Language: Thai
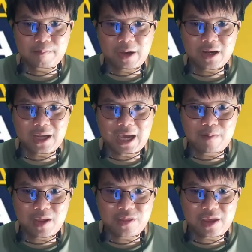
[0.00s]
เปิด
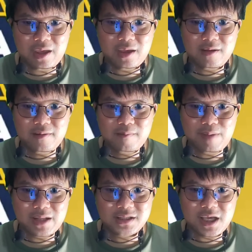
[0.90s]
IBC
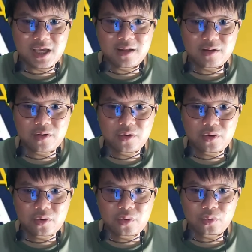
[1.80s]
เป็นเชน
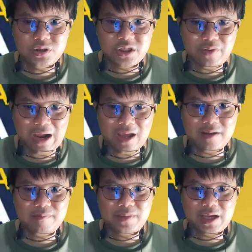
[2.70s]
คูจิระ
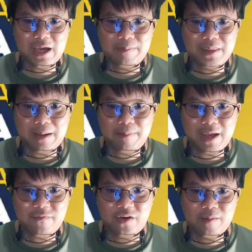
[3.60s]
นะครับนำแพ
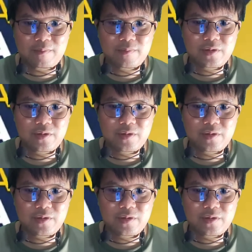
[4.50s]
ลตฟอร์ม